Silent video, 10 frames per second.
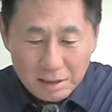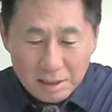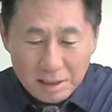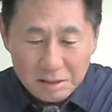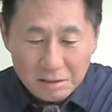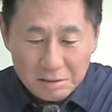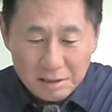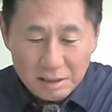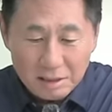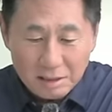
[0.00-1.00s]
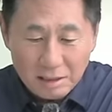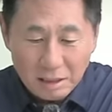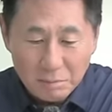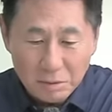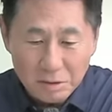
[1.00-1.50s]
예정된
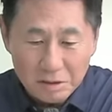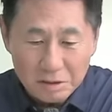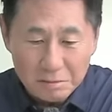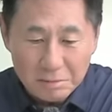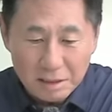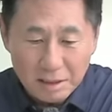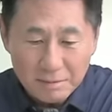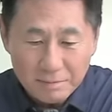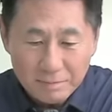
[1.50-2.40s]
각본이었습니다.